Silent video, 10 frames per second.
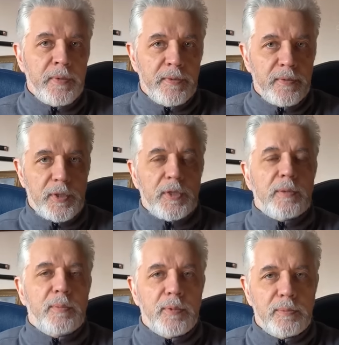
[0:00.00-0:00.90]
вот
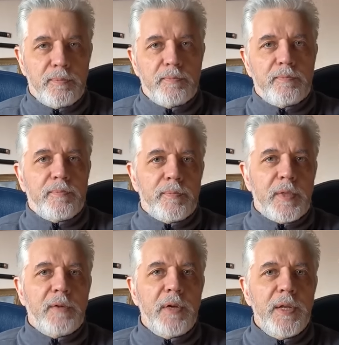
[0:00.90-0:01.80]
этому
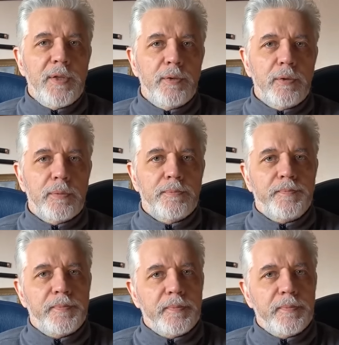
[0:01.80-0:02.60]
давлению